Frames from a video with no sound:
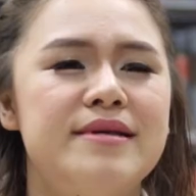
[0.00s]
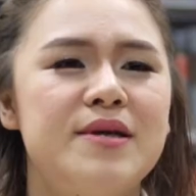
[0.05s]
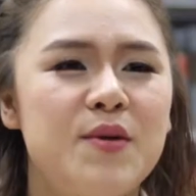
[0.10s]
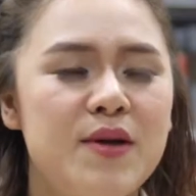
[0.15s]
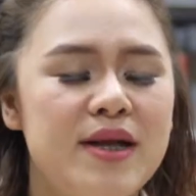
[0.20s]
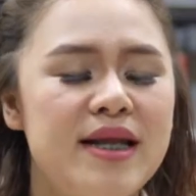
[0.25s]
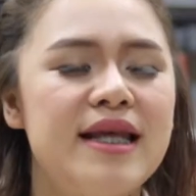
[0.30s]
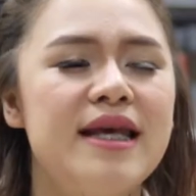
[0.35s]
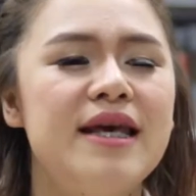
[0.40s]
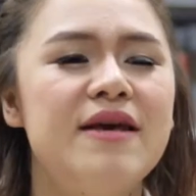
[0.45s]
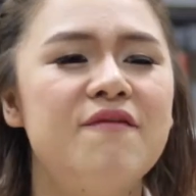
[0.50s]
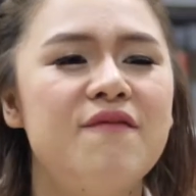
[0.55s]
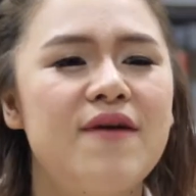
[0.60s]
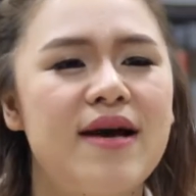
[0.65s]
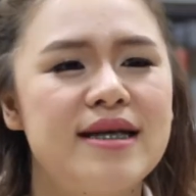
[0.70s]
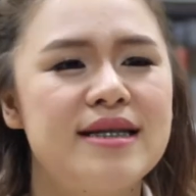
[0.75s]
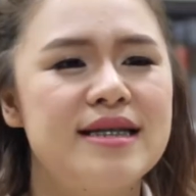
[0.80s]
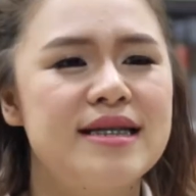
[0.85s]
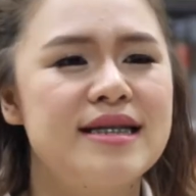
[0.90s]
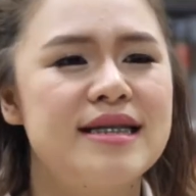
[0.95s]
เจ้าหน้าที่
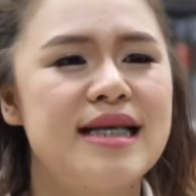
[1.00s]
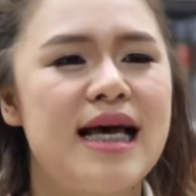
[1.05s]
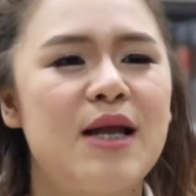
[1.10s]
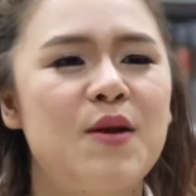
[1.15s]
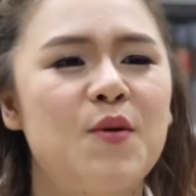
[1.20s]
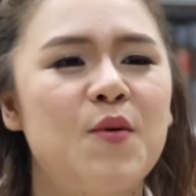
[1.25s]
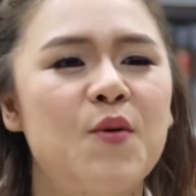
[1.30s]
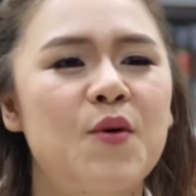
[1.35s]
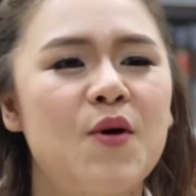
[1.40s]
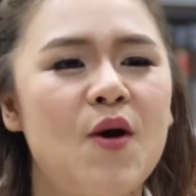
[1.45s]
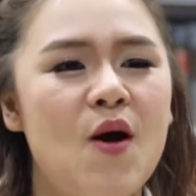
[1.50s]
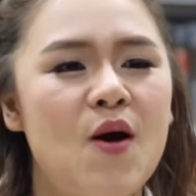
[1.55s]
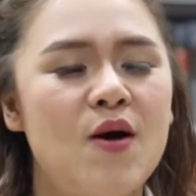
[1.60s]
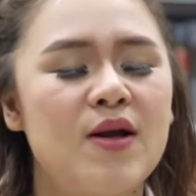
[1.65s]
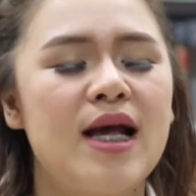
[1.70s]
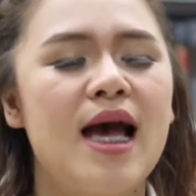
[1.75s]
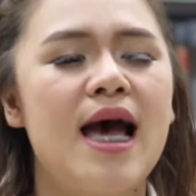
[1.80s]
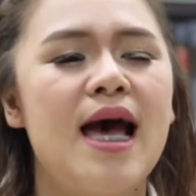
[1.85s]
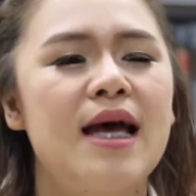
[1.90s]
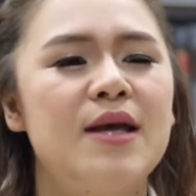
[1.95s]
ฝ่ายสื่อสารองค์กร
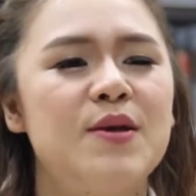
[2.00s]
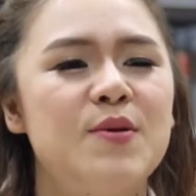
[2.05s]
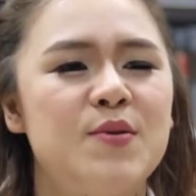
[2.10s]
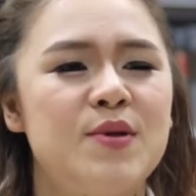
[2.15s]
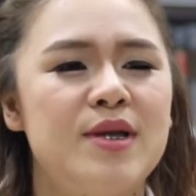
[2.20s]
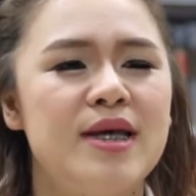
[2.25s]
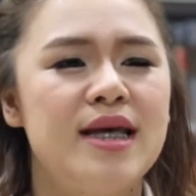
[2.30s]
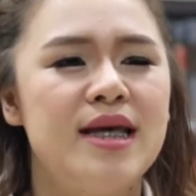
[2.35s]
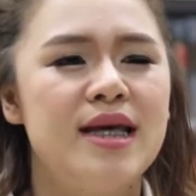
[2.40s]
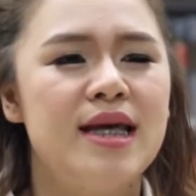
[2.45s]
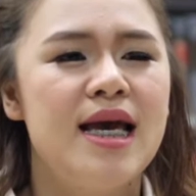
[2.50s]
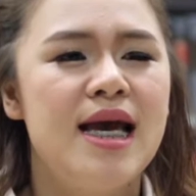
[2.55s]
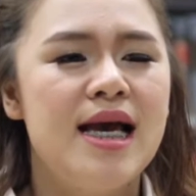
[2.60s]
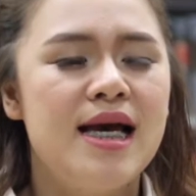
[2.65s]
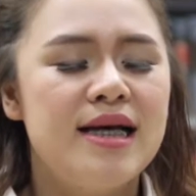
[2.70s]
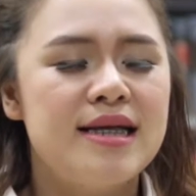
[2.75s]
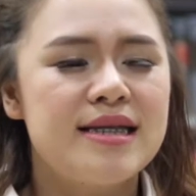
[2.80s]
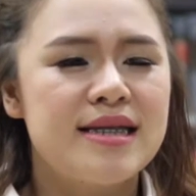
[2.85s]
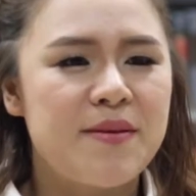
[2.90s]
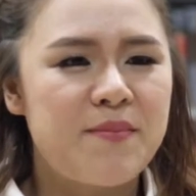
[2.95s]
ค่ะ อยู่ที่
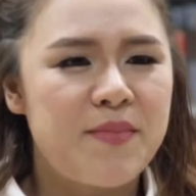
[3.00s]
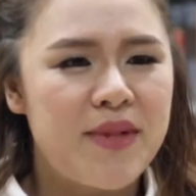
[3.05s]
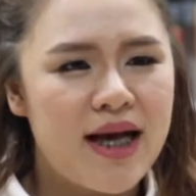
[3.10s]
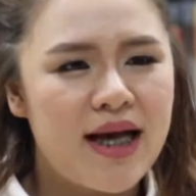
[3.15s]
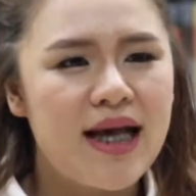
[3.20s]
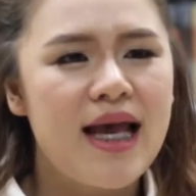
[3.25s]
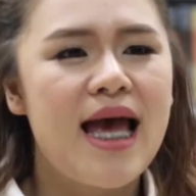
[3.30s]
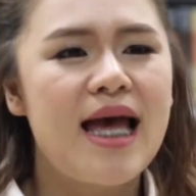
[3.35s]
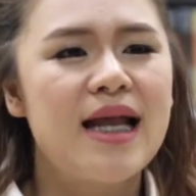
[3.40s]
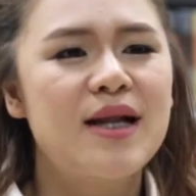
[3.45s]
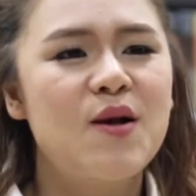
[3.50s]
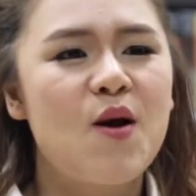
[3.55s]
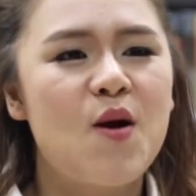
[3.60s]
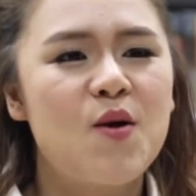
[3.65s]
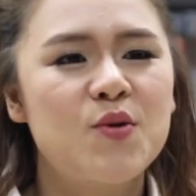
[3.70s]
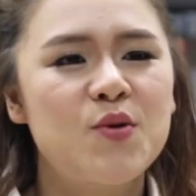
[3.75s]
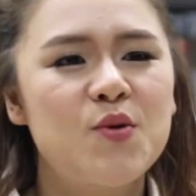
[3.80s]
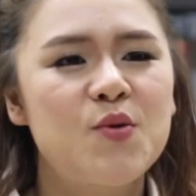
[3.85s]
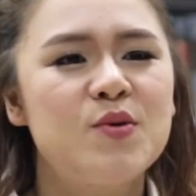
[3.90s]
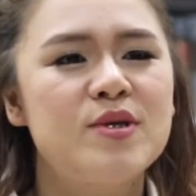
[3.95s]
สำนักงานกอ
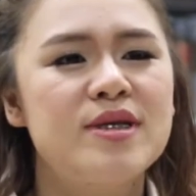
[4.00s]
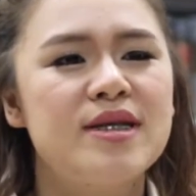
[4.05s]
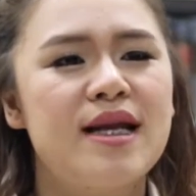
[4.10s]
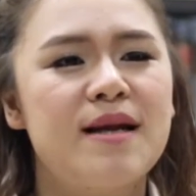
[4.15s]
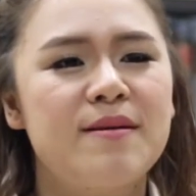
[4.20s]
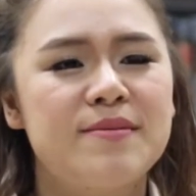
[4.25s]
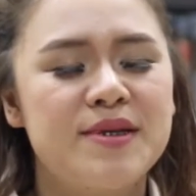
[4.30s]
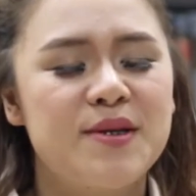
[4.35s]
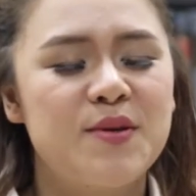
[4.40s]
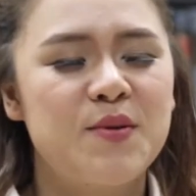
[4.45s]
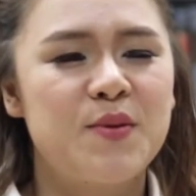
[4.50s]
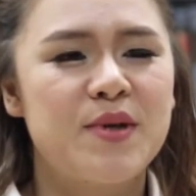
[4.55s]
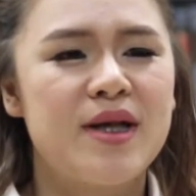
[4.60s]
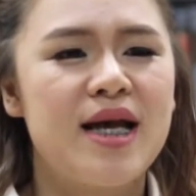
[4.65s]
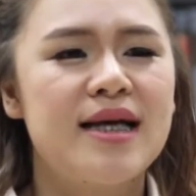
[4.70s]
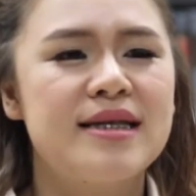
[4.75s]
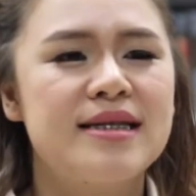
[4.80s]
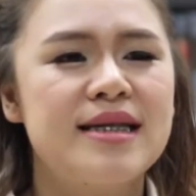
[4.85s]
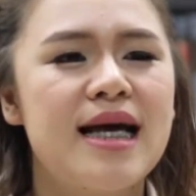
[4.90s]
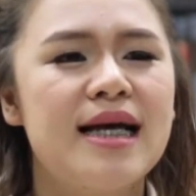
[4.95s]
งทุนสนับสนุน
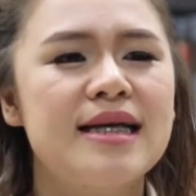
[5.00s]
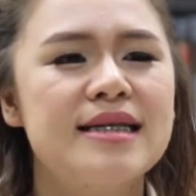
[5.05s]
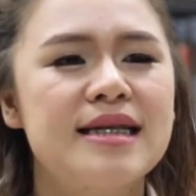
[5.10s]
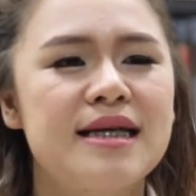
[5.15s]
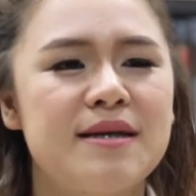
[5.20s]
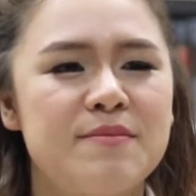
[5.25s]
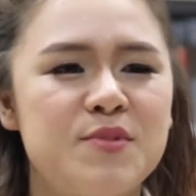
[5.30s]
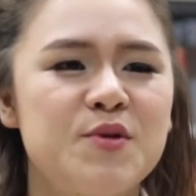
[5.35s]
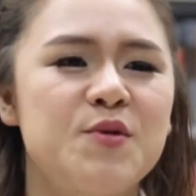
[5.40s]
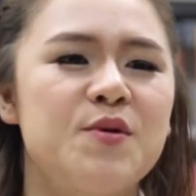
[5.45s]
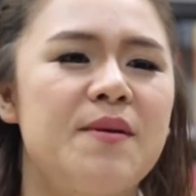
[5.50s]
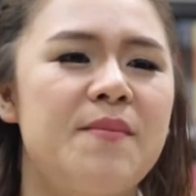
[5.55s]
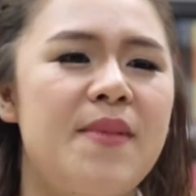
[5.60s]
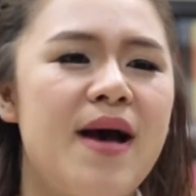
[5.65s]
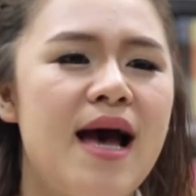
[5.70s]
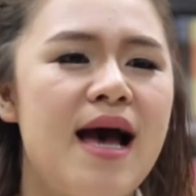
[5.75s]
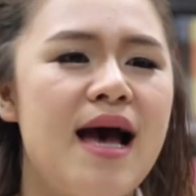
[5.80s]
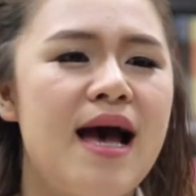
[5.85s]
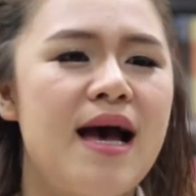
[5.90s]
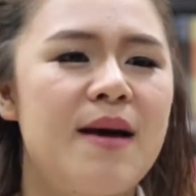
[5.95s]
การสร้างเสริมสุข
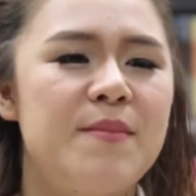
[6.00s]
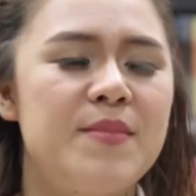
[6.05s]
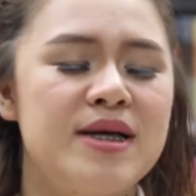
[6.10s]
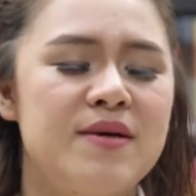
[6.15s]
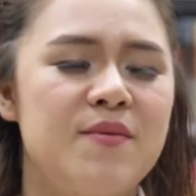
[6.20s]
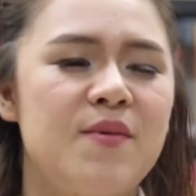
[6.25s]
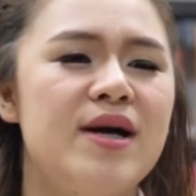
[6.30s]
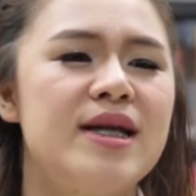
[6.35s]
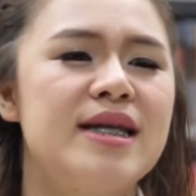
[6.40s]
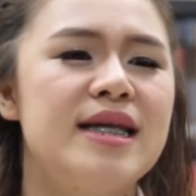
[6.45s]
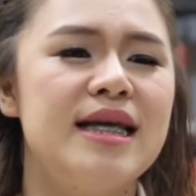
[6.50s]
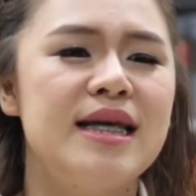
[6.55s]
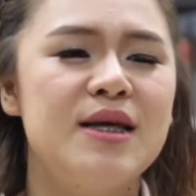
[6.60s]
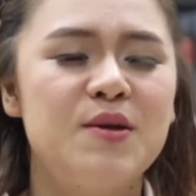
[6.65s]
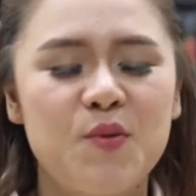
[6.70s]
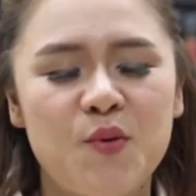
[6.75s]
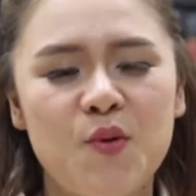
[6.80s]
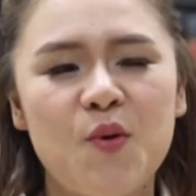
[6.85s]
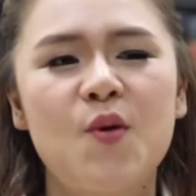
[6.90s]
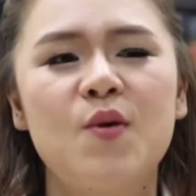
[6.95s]
ภาพ หรือว่าที่
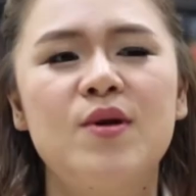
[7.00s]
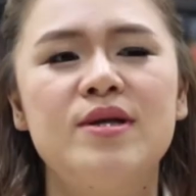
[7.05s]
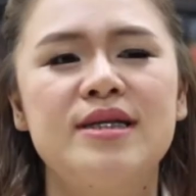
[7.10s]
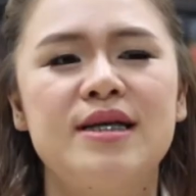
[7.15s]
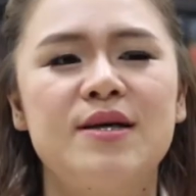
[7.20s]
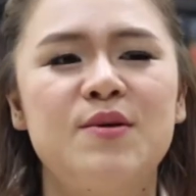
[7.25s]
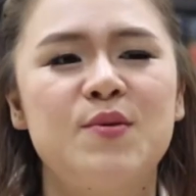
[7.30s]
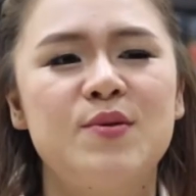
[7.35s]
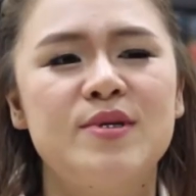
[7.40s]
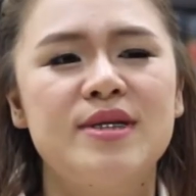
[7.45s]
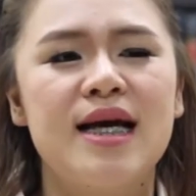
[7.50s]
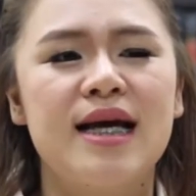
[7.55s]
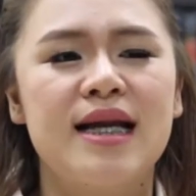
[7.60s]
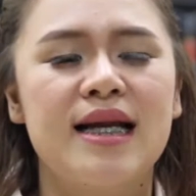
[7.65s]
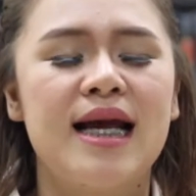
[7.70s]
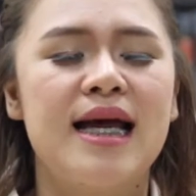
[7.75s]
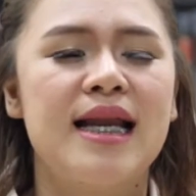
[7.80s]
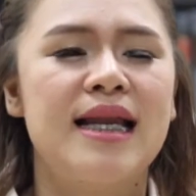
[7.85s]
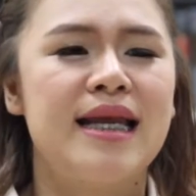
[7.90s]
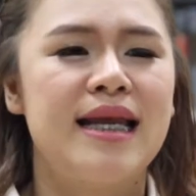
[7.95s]
ทุกคนจะรู้จัก
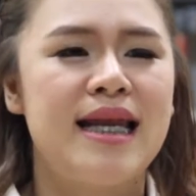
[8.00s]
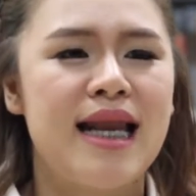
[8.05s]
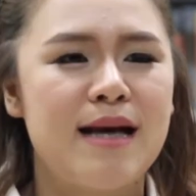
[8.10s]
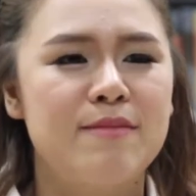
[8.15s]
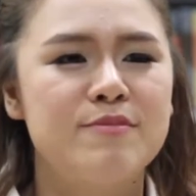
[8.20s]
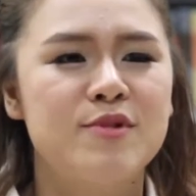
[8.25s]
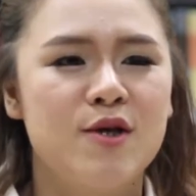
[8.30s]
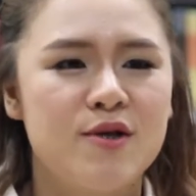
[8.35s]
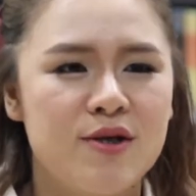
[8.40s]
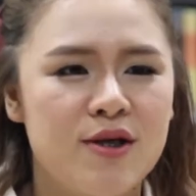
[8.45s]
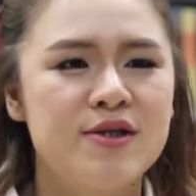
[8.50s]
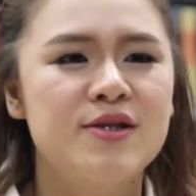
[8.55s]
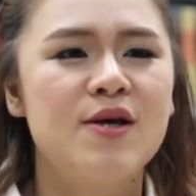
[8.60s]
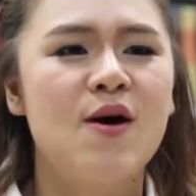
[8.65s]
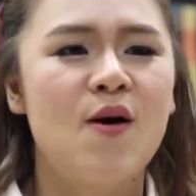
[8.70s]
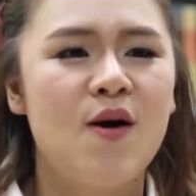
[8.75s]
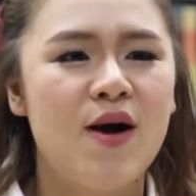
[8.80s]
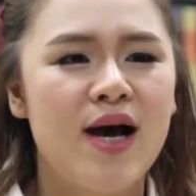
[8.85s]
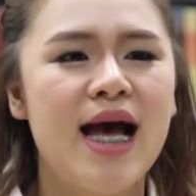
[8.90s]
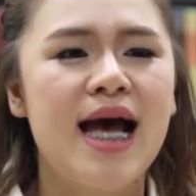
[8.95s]
กันในนามสสส
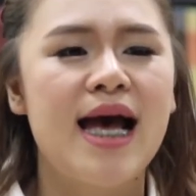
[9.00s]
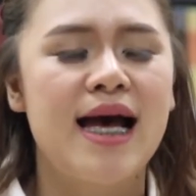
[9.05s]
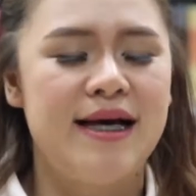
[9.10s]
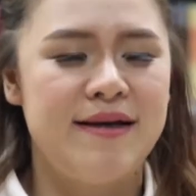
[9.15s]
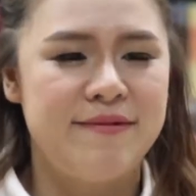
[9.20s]
ค่ะ